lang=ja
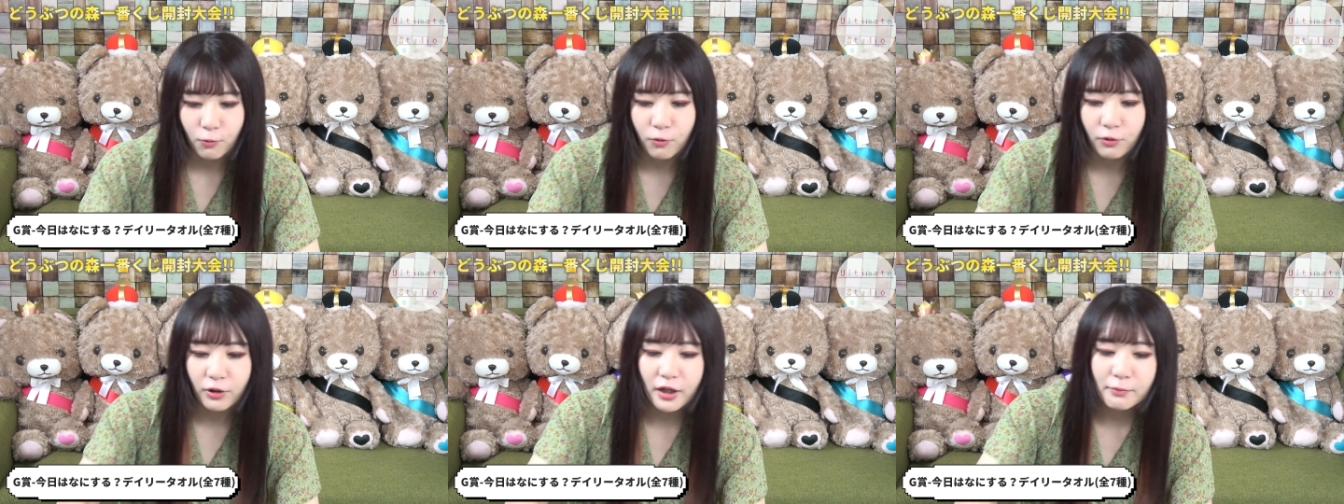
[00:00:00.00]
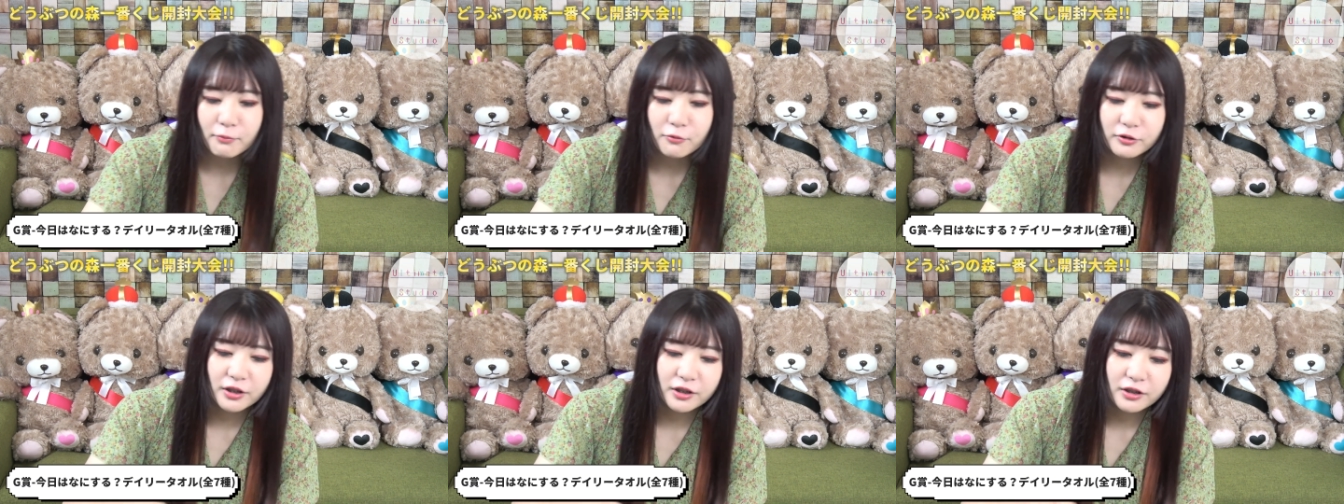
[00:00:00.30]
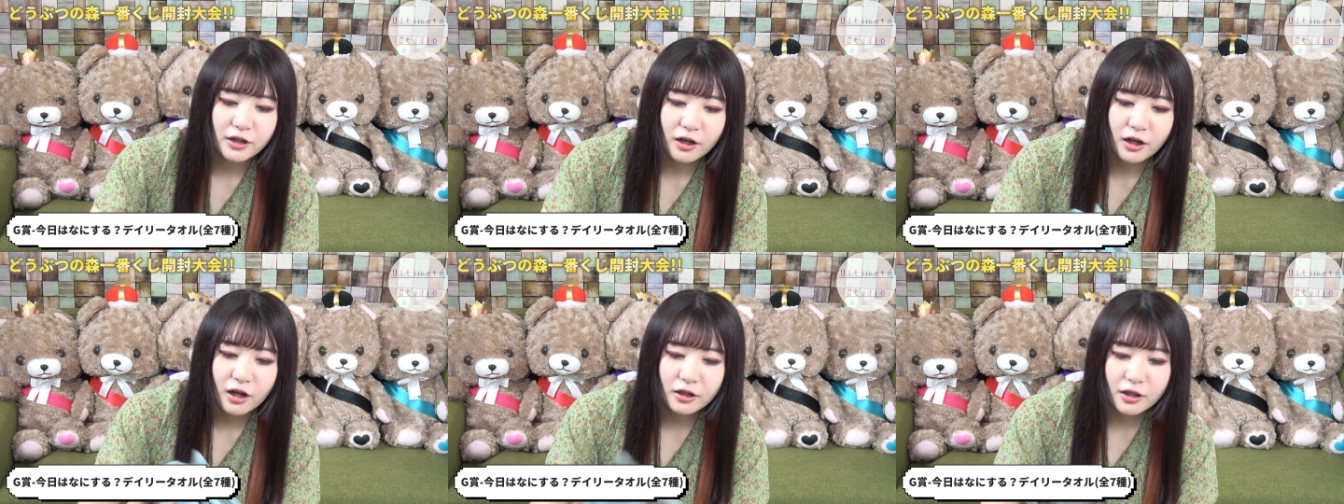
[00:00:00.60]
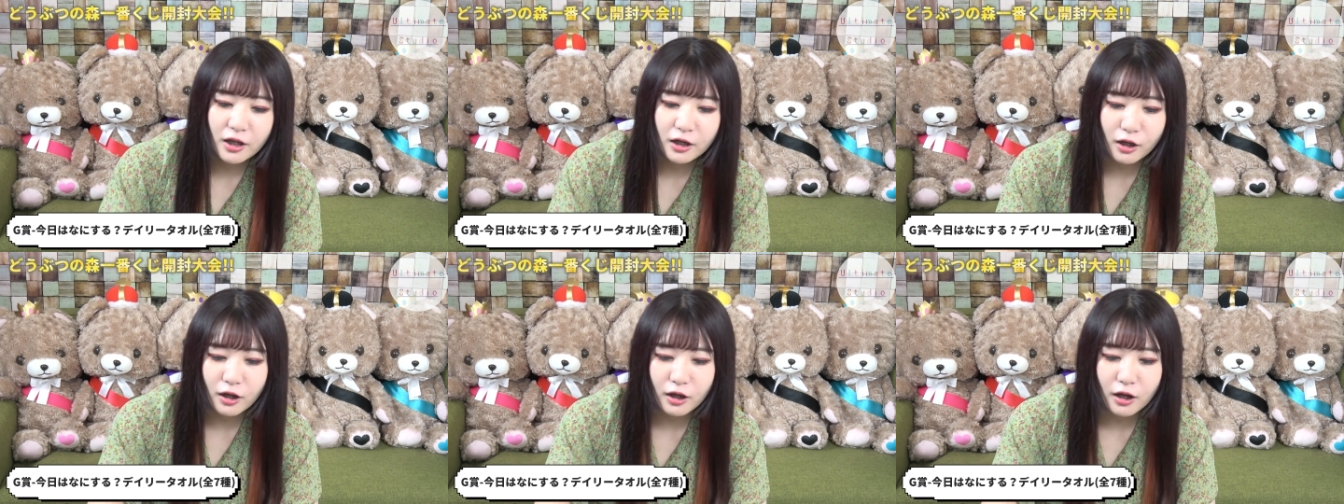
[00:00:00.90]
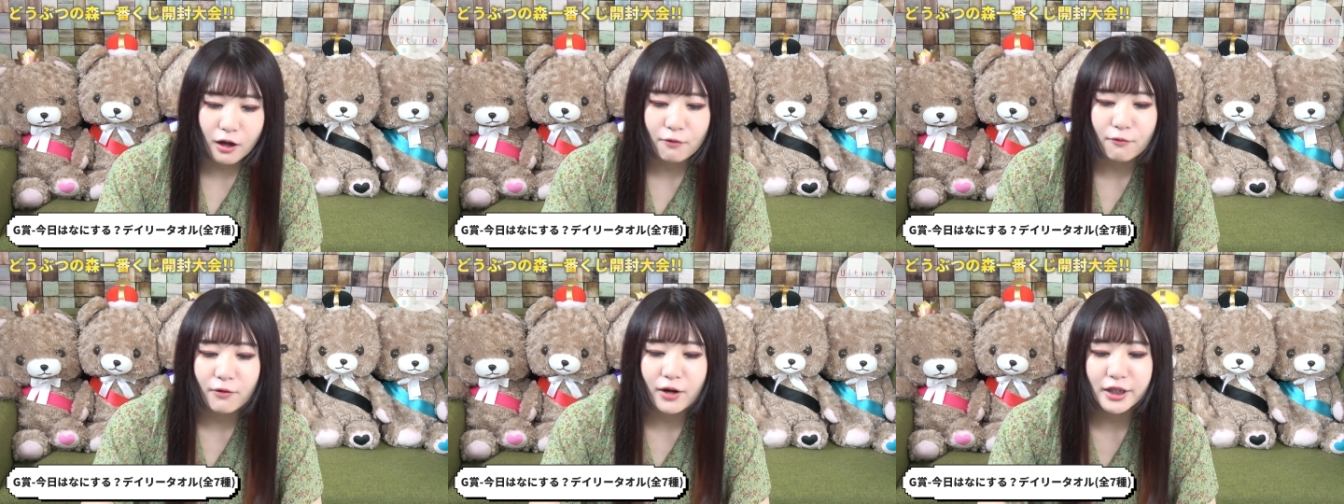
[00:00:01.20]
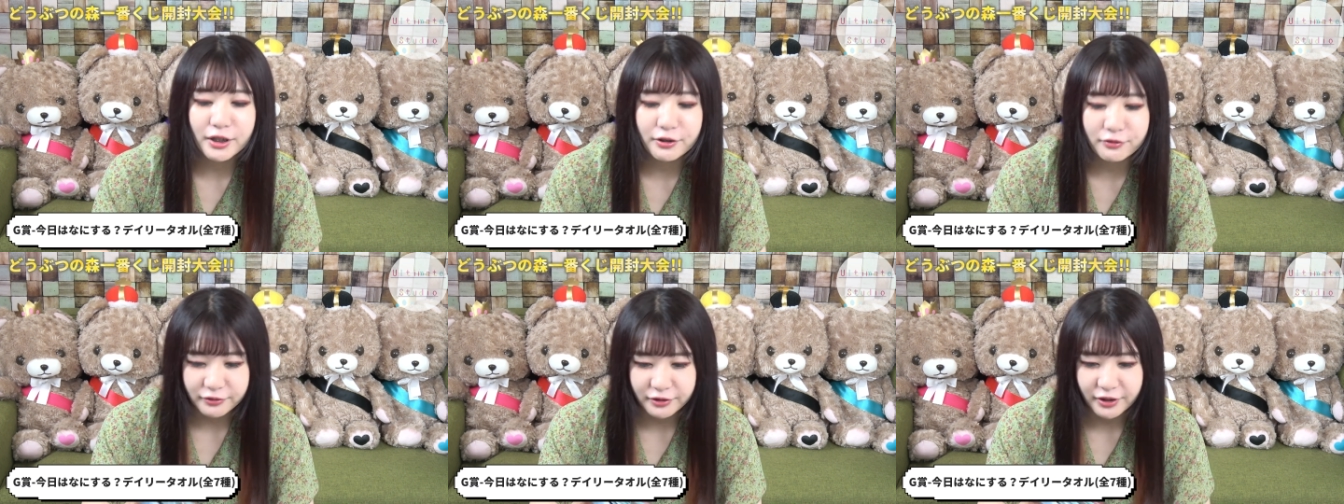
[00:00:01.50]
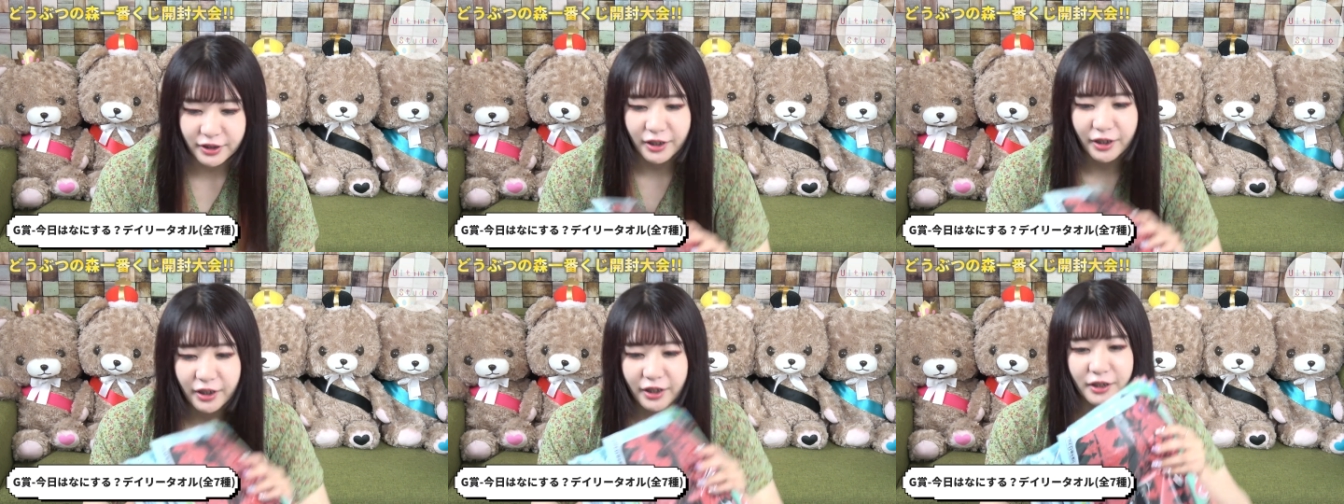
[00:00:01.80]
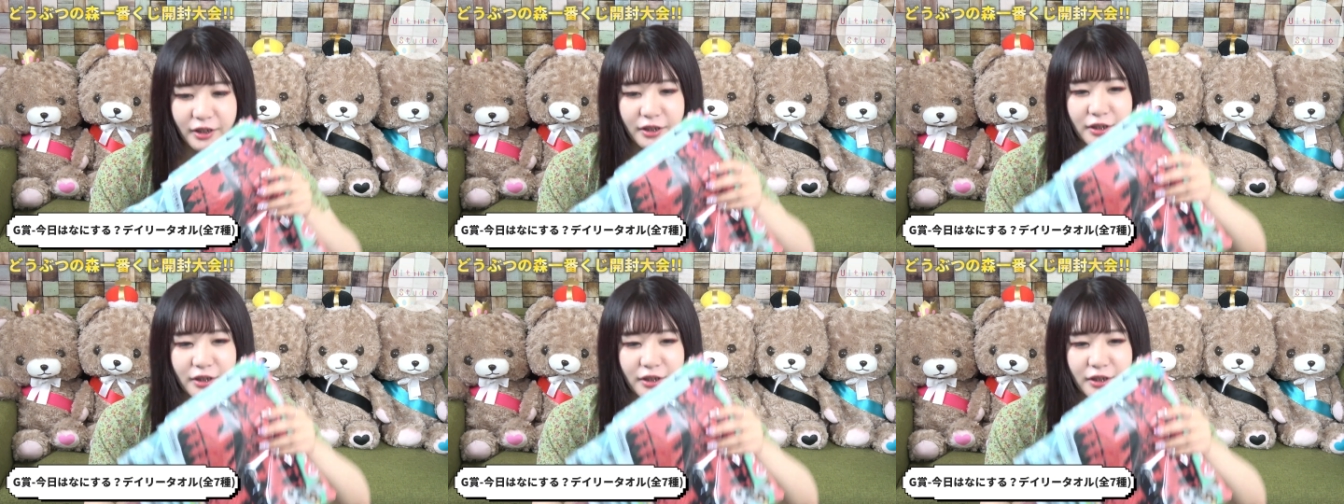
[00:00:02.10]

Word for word: これもね、なかなか可愛くて、